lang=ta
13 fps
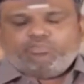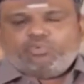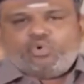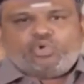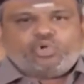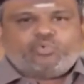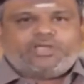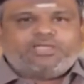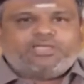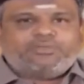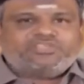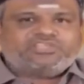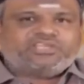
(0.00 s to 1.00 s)
மூன்று
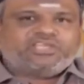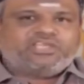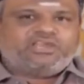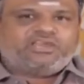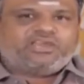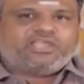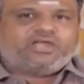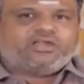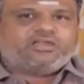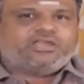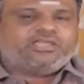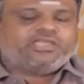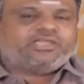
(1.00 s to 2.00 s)
வகை பிரச்சனைகள் இன்றைக்கு
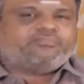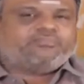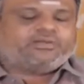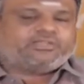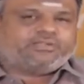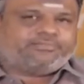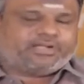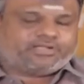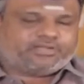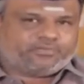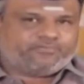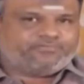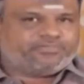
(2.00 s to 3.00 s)
ஆண்களுக்கு ஏற்படுறதை
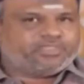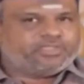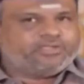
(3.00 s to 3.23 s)
பார்க்குறோம்